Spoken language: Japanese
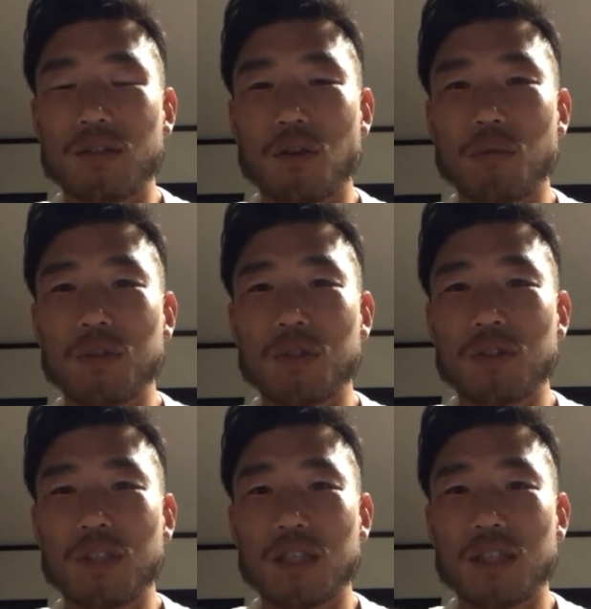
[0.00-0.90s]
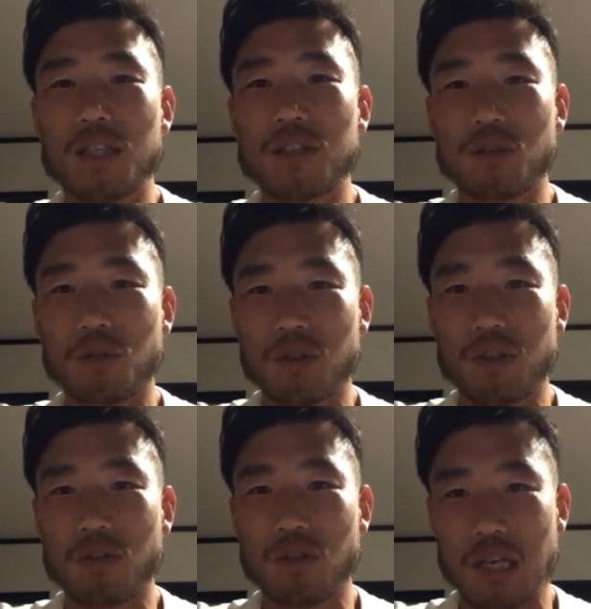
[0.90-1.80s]
を結んだ線上って
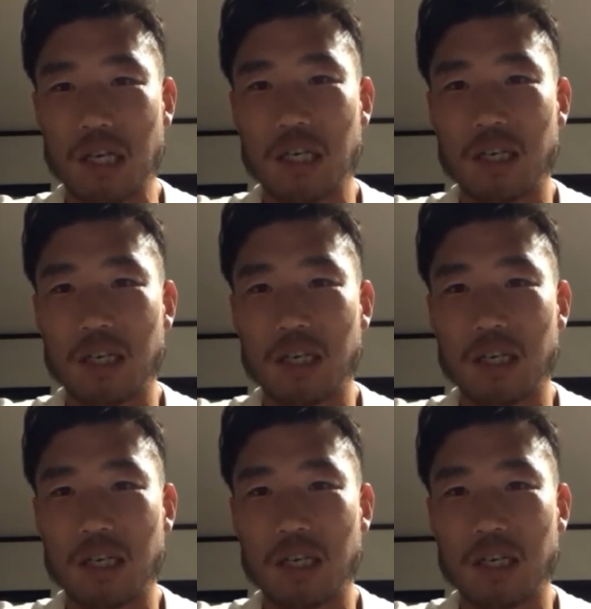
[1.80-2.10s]
いうか、